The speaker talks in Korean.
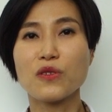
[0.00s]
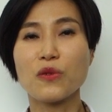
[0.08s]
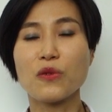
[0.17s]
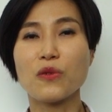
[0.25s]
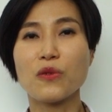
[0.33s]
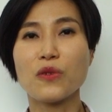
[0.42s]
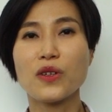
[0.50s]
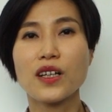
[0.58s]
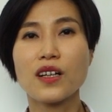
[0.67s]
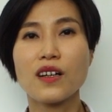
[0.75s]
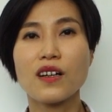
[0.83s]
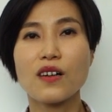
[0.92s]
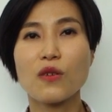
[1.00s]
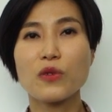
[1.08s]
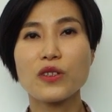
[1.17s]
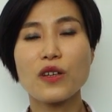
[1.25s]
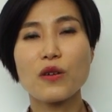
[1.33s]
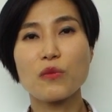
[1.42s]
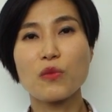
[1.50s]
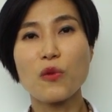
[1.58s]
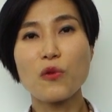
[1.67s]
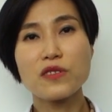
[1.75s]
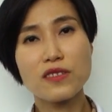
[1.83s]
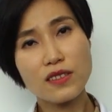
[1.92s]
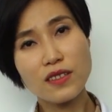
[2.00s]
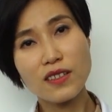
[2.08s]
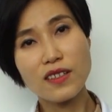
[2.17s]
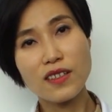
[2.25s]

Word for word: 어. 어, 이게 뭐지?